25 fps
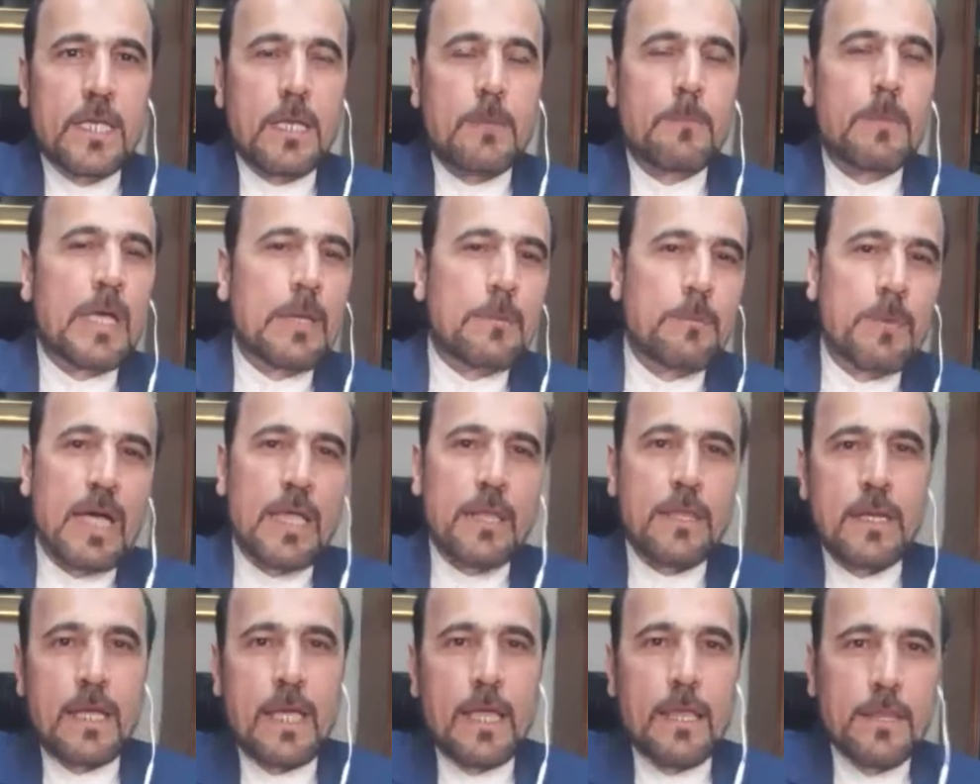كما
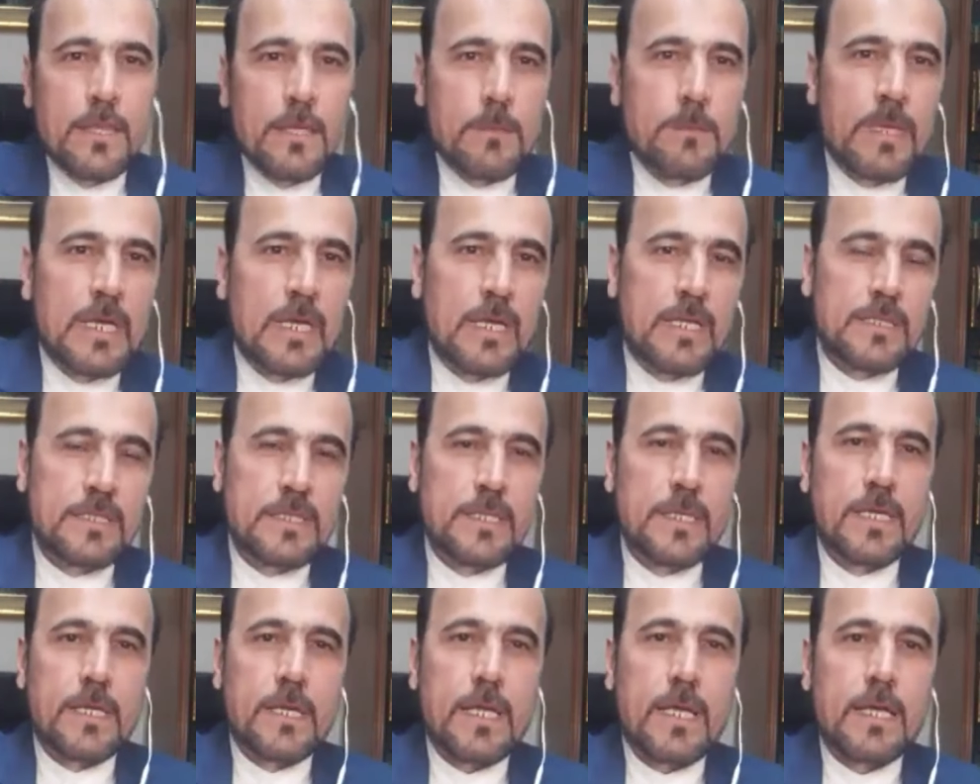بعض الأنظمة
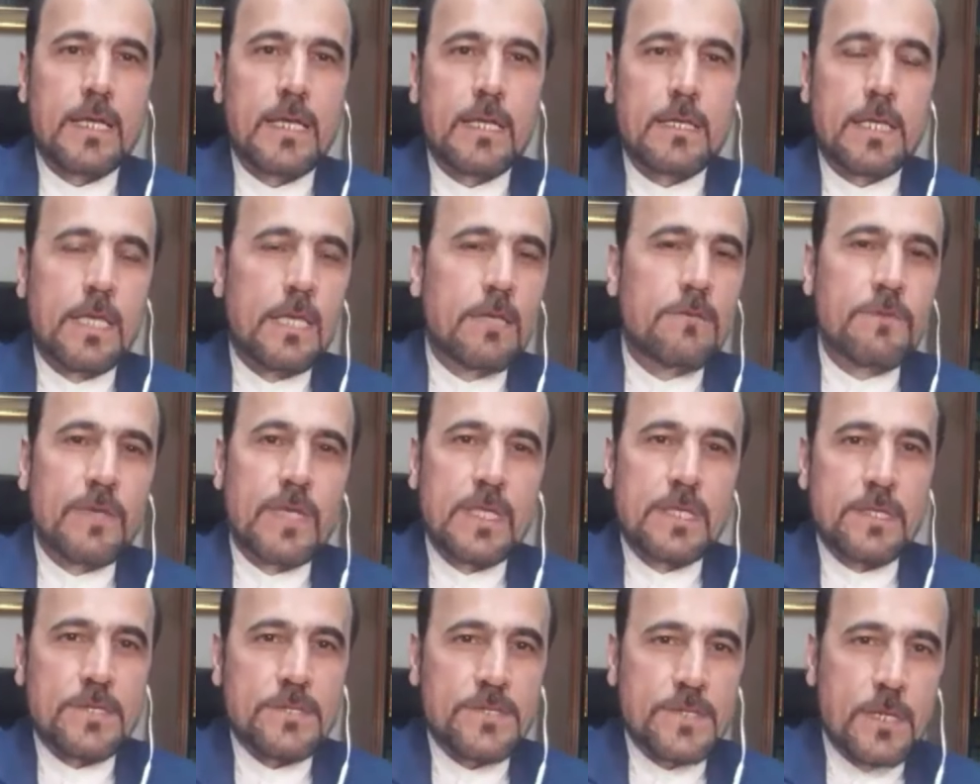التي نراها كيف
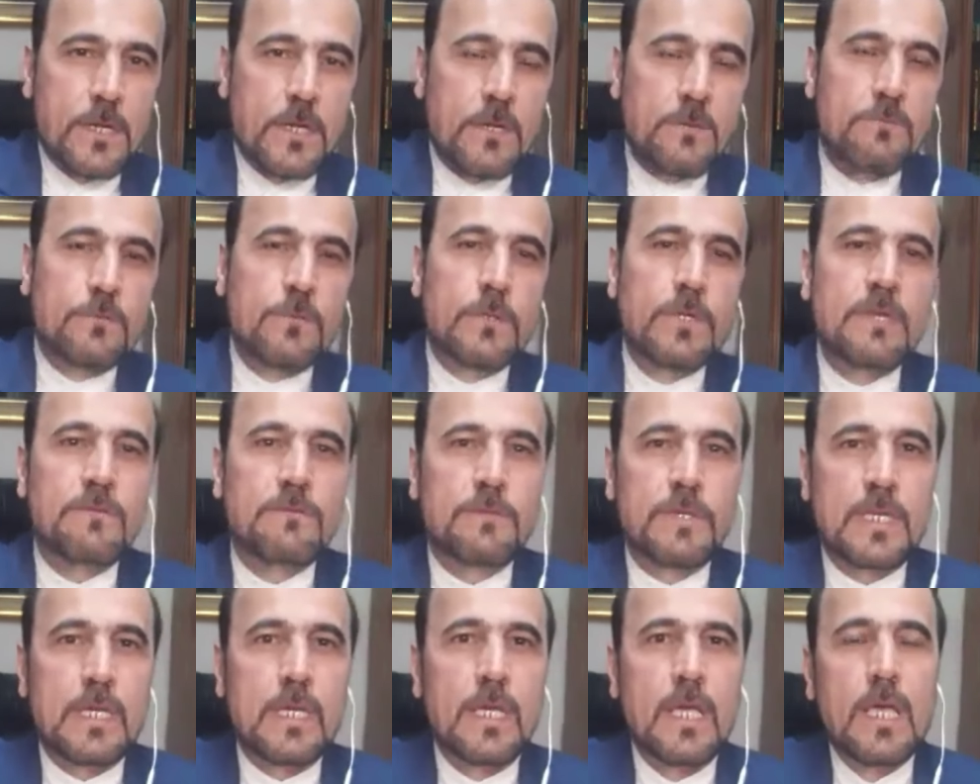يتصرفون
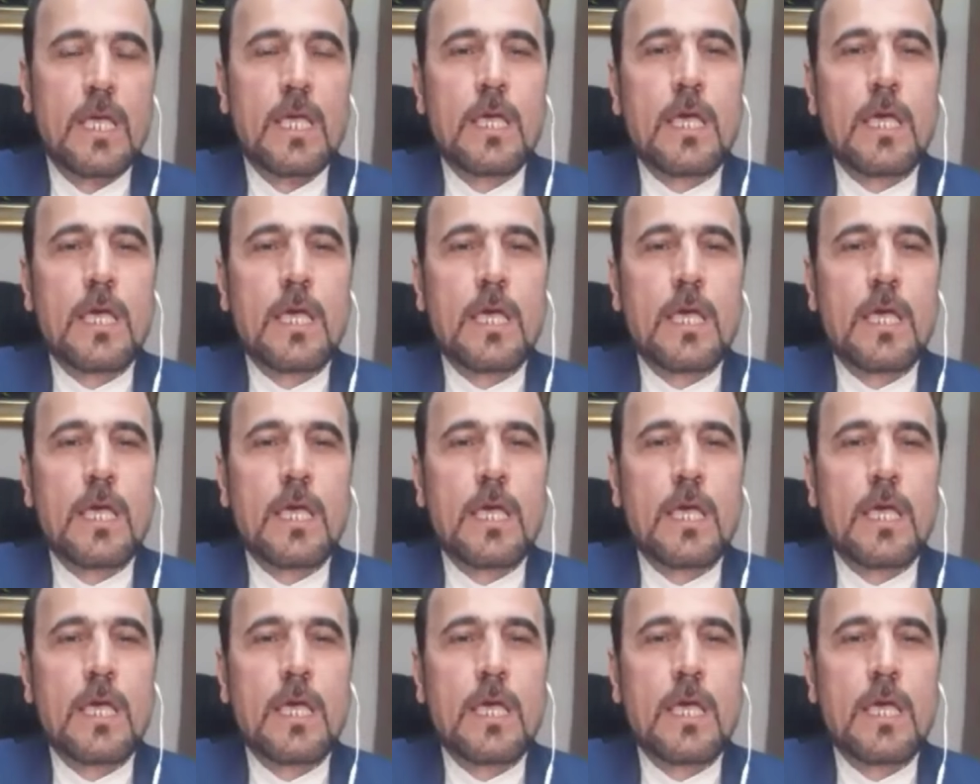في